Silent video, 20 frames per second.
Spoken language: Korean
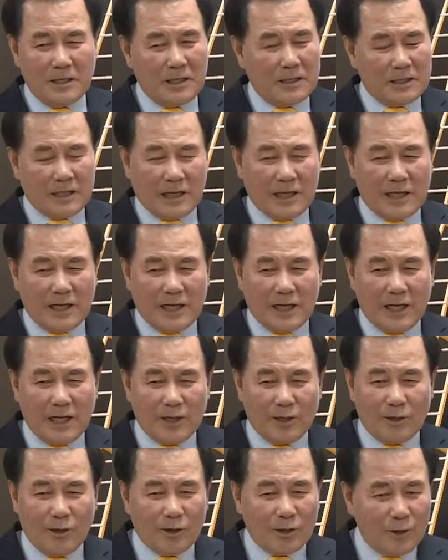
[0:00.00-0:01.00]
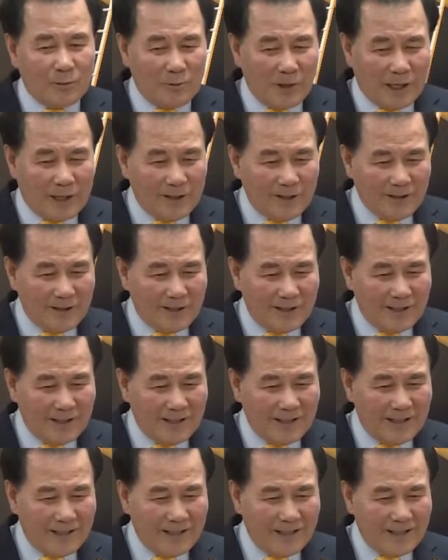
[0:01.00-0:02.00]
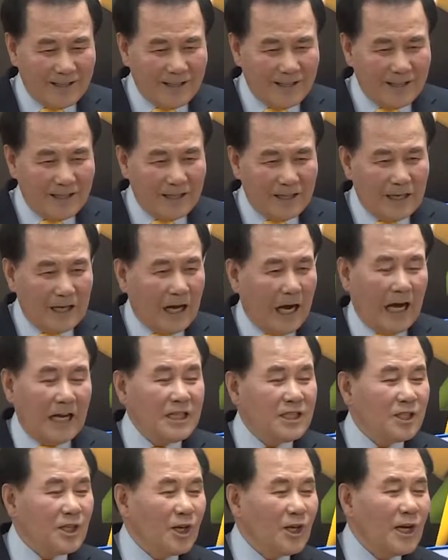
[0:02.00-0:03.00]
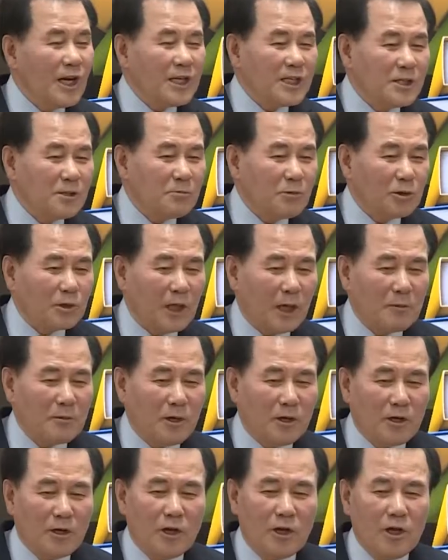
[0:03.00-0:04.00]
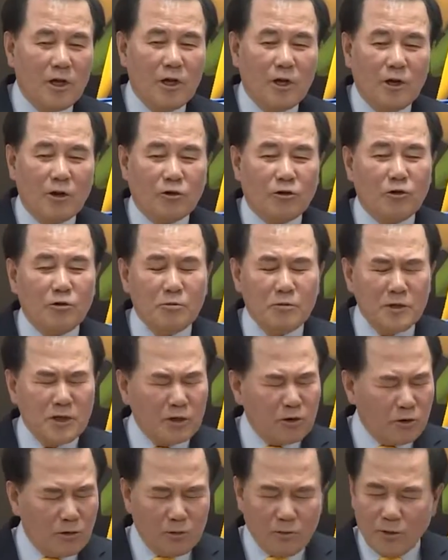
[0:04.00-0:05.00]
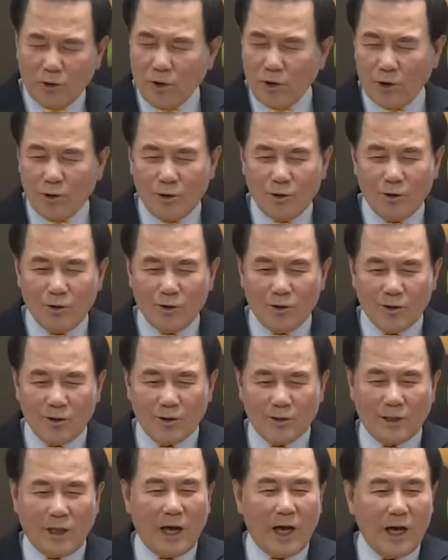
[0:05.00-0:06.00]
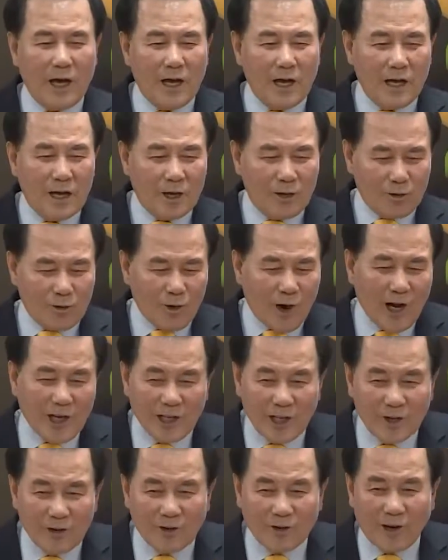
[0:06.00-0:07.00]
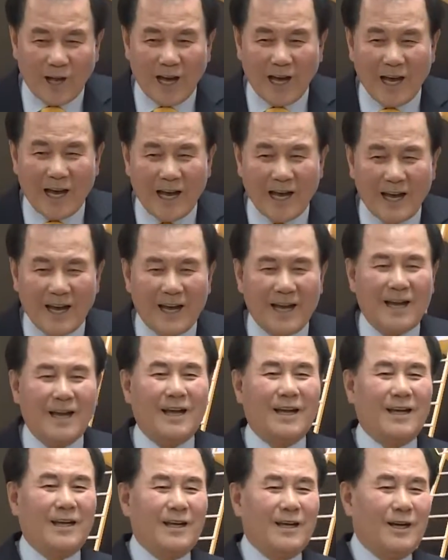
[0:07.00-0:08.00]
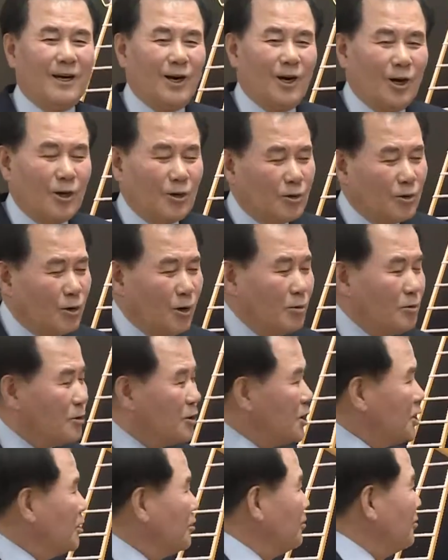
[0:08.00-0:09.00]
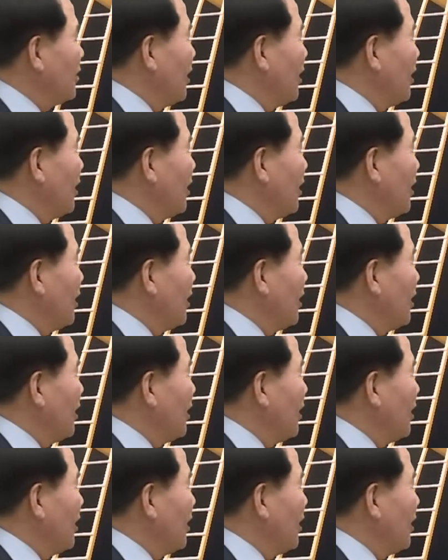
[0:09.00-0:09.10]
제가 얘기하는 거 어렵나요? 안전하지 못하면 꿈이고 뭐고 다 꽝이구나. 아, 너무 쉬운